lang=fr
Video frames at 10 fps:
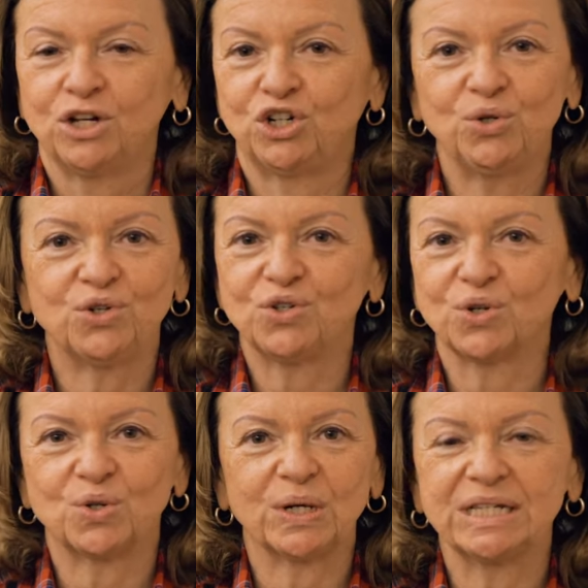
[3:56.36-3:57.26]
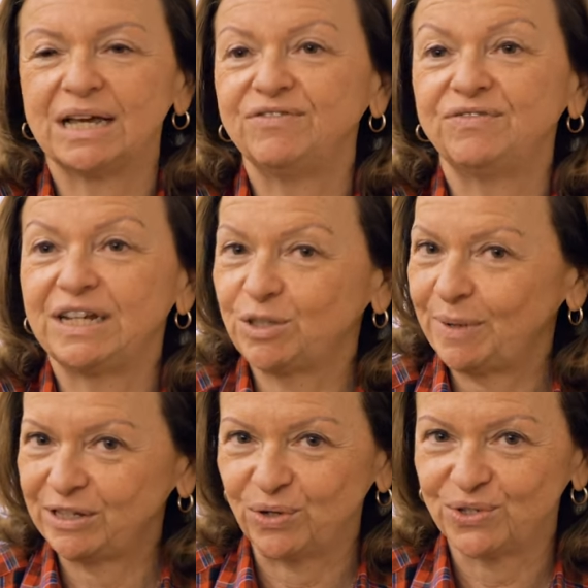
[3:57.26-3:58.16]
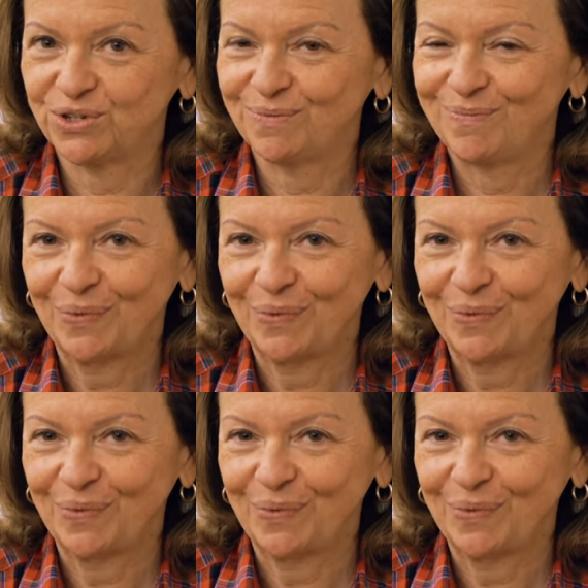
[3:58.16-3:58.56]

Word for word: Juste de s'autoriser à vivre l'expérience.